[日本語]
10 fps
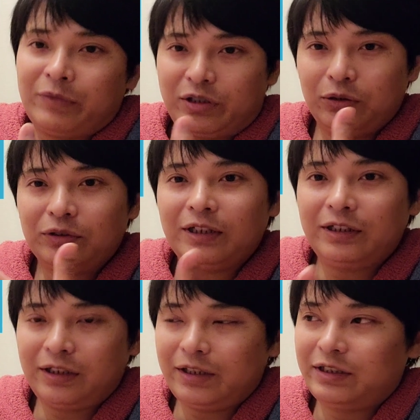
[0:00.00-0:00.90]
まあ、そんな
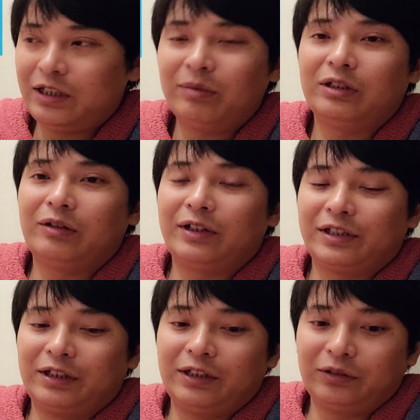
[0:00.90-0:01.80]
にね、調べたわけ
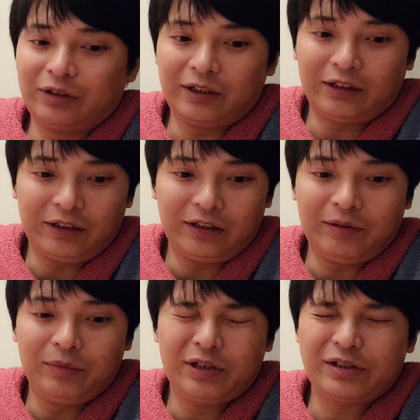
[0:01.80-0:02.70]
じゃないので、
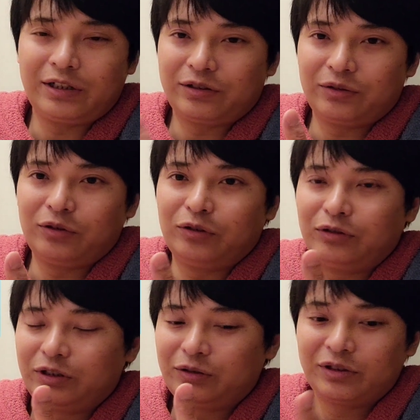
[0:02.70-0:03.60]
えー、皆さんそ
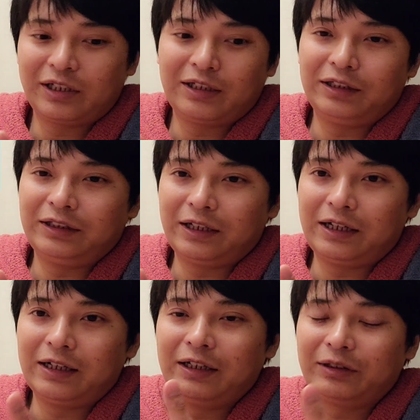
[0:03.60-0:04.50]
の自己責任で
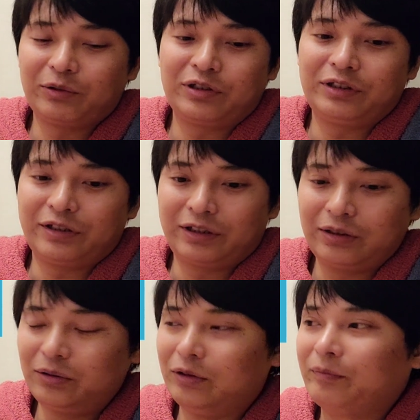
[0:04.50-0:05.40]
考えてほしいんです
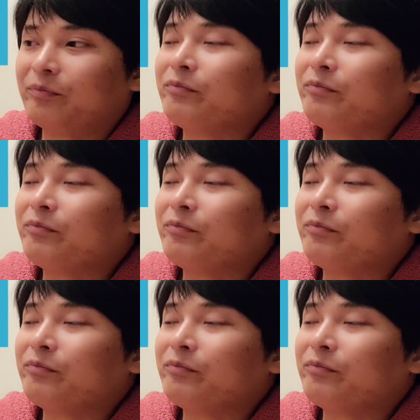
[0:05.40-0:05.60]
けど、